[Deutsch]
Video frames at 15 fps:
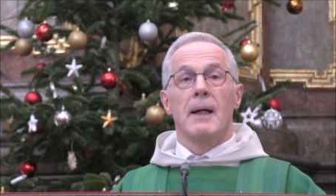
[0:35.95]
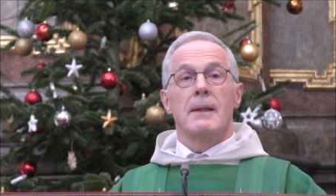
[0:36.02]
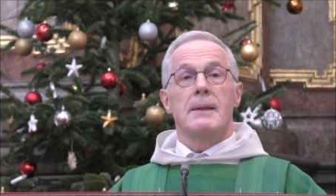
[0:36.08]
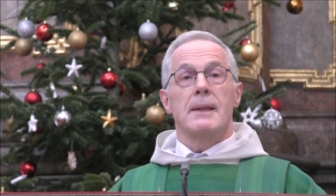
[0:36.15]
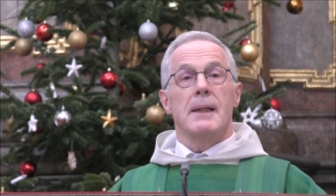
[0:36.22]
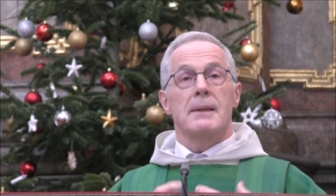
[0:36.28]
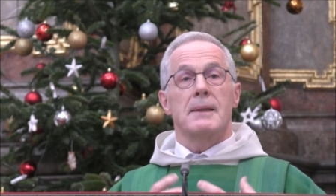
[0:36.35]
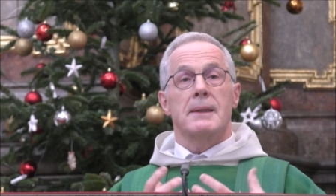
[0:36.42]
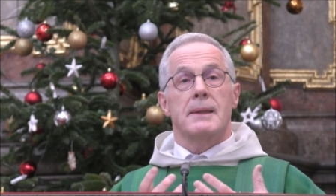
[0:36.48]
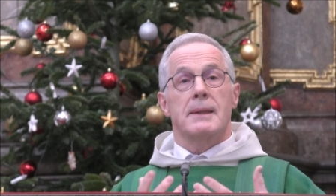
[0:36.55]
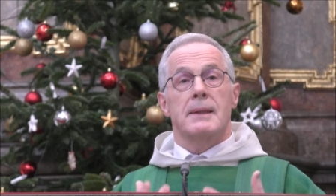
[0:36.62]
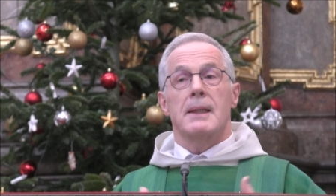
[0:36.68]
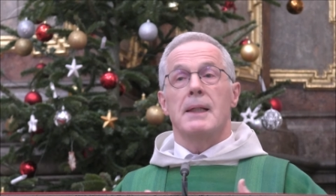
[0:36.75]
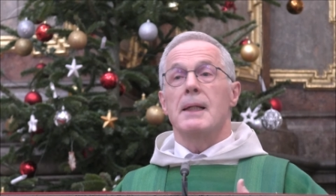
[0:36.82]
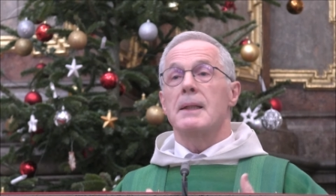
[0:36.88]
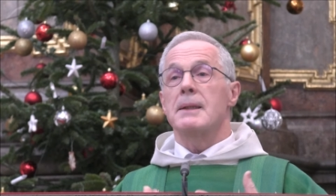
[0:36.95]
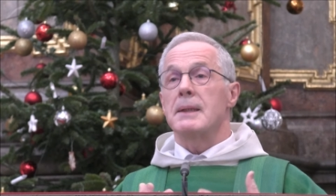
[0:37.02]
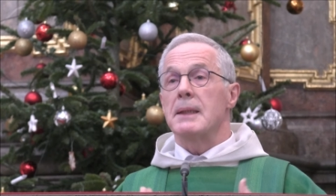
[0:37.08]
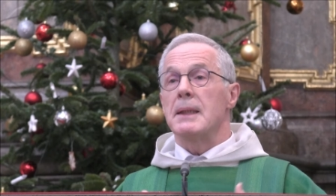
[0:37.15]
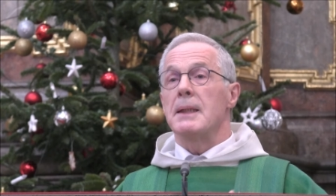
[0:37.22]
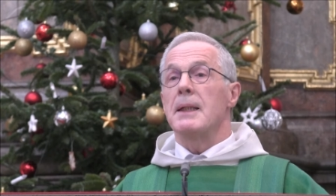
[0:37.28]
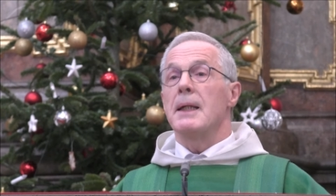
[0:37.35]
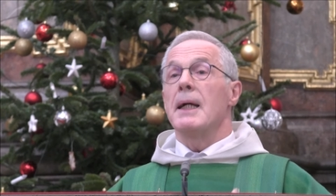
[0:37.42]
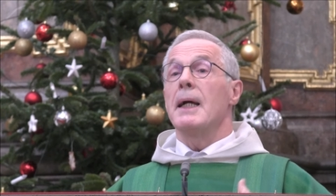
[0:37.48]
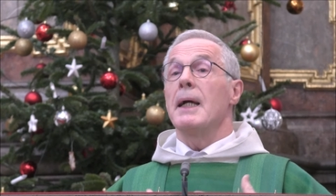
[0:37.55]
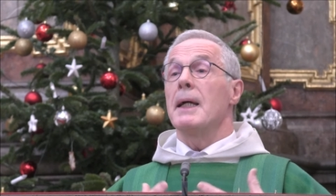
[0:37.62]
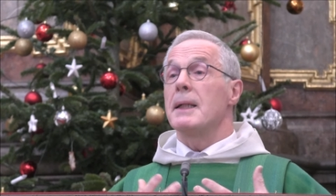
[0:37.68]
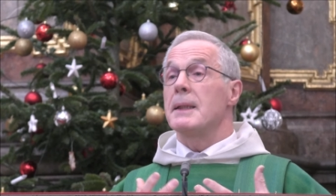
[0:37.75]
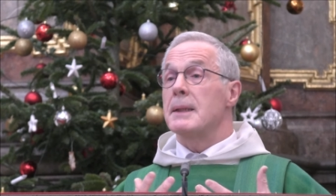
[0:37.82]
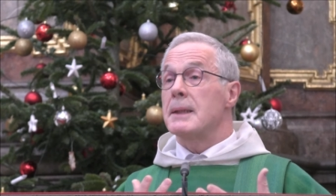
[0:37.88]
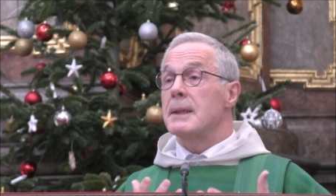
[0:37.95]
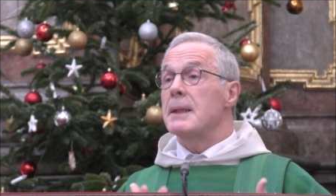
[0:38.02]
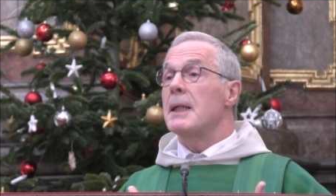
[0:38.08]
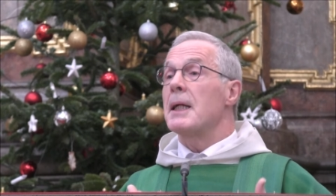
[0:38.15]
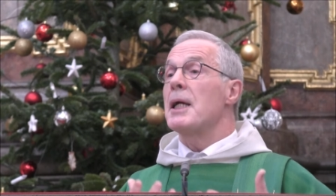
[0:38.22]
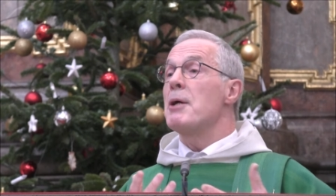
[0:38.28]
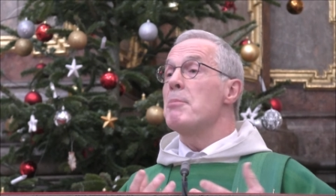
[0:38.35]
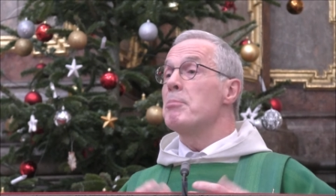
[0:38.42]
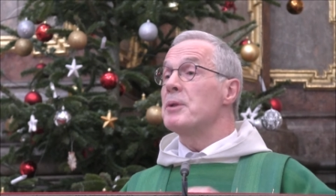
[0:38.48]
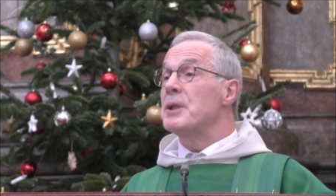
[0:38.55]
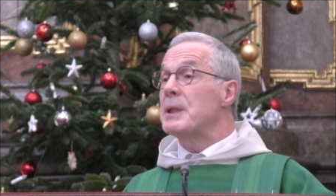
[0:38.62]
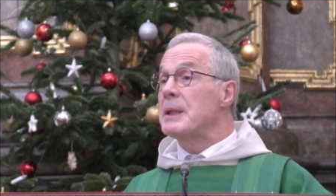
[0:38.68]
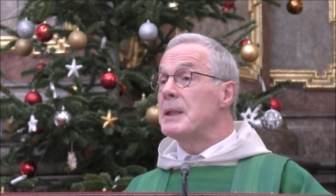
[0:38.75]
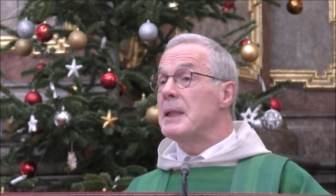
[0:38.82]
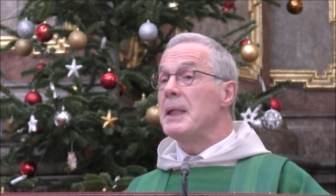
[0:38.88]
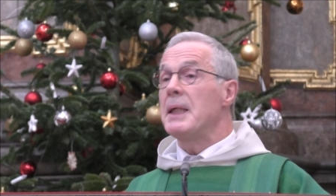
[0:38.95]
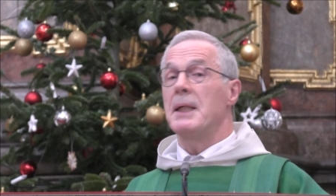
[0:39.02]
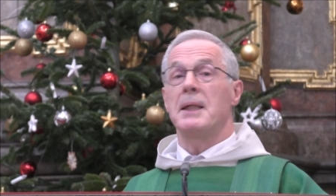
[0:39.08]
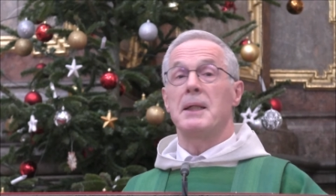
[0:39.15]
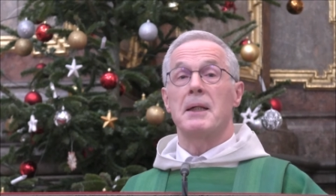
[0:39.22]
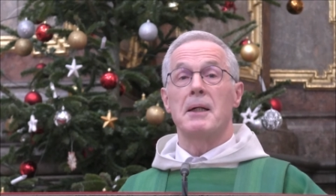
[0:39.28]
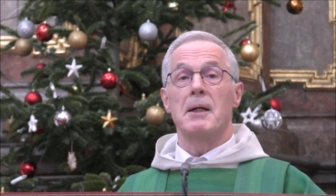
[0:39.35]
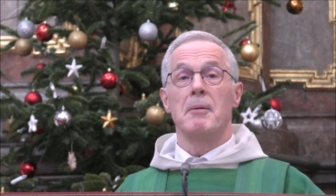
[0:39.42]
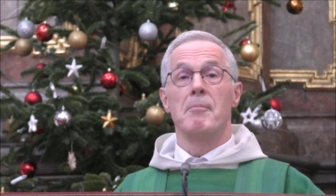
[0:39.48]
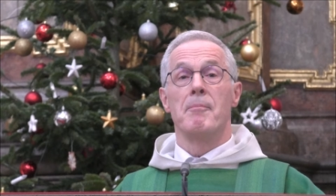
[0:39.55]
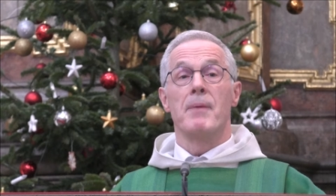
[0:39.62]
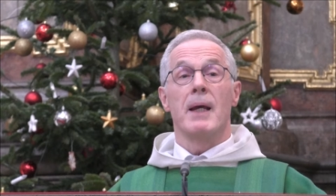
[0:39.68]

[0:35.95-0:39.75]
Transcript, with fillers: dass er sich extrem sicher,